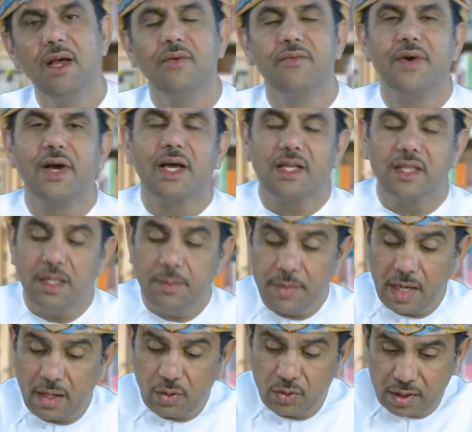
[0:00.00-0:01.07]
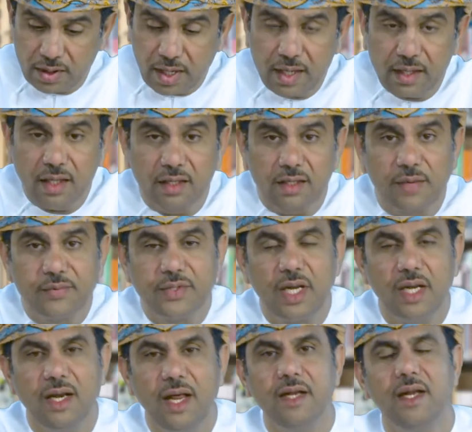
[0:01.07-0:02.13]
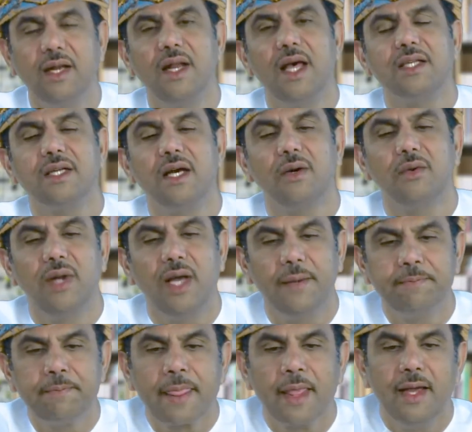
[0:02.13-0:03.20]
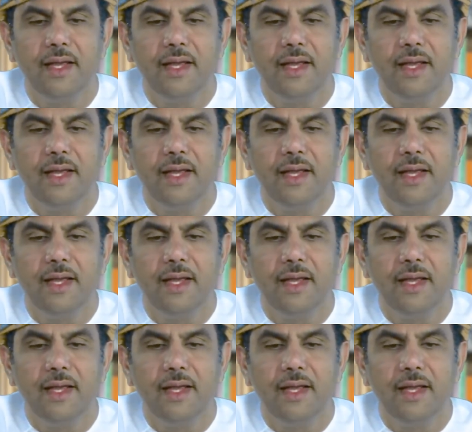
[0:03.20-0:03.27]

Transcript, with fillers: فكثير من الخطط أيضا تفشل لأن الناس هؤلاء